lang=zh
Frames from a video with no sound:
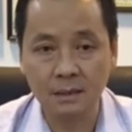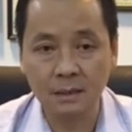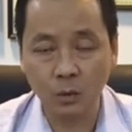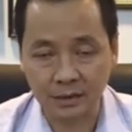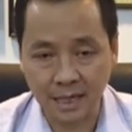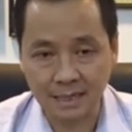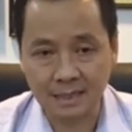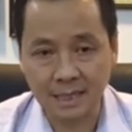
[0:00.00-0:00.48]
我
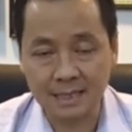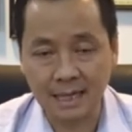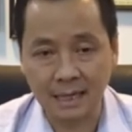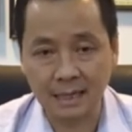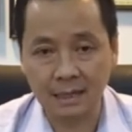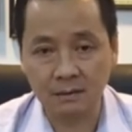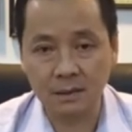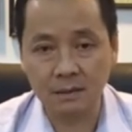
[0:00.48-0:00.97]
刚才讲
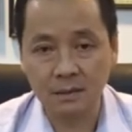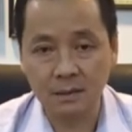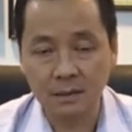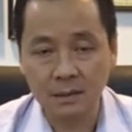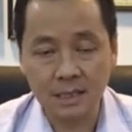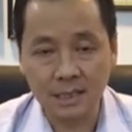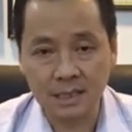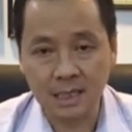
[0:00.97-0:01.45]
了啊，
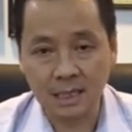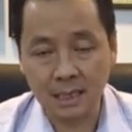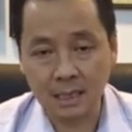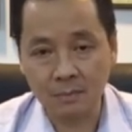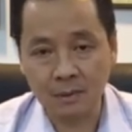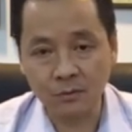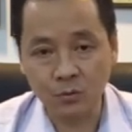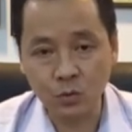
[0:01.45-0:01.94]
疫情
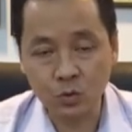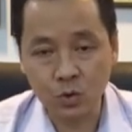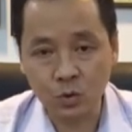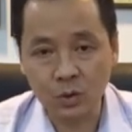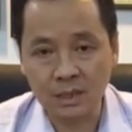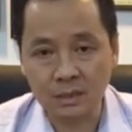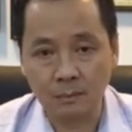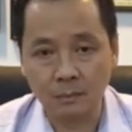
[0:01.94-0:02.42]
你们付
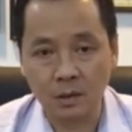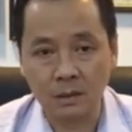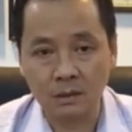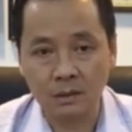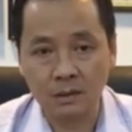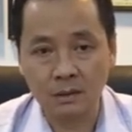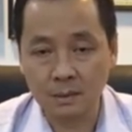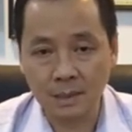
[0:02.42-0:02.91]
出了什么？
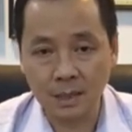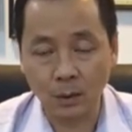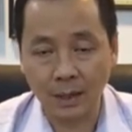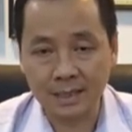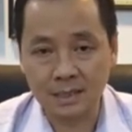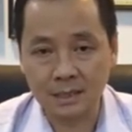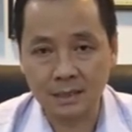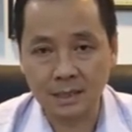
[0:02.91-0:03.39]
是没
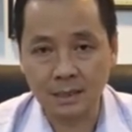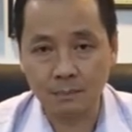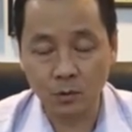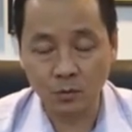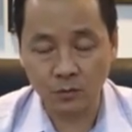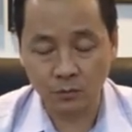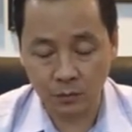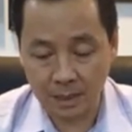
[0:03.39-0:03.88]
关系的，
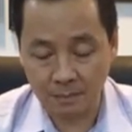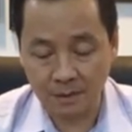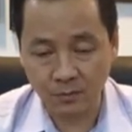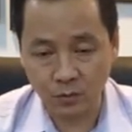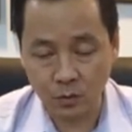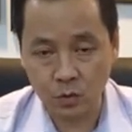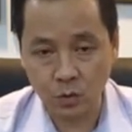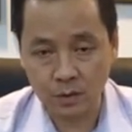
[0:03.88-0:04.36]
不，你们
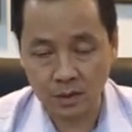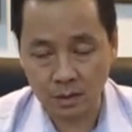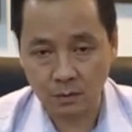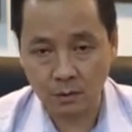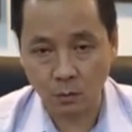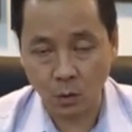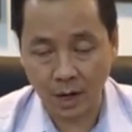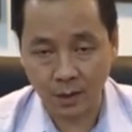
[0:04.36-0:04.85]
付出
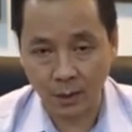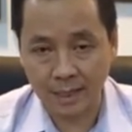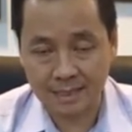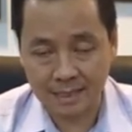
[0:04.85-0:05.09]
就乖乖